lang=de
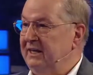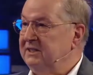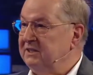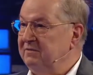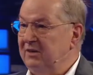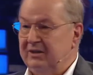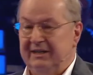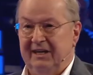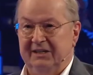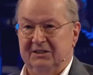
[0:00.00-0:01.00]
Land, ich will auch
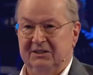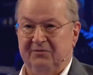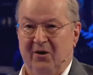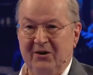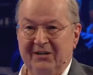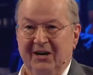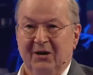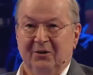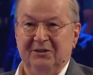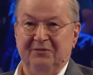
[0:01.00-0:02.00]
kein anderes Volk
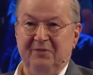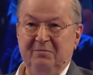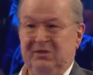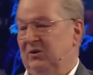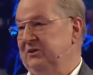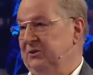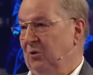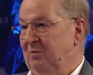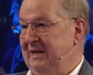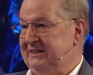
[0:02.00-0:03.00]
und ich will mich auch
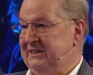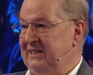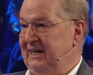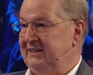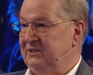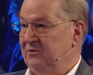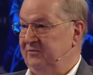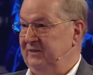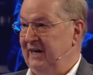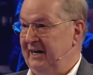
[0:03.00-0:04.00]
nicht umerziehen lassen
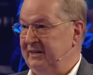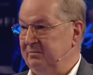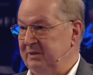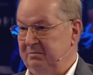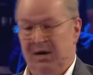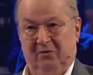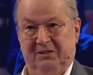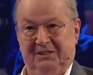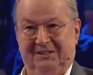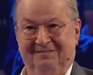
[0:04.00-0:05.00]
und viele andere mit mir
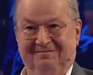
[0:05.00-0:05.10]
auch nicht.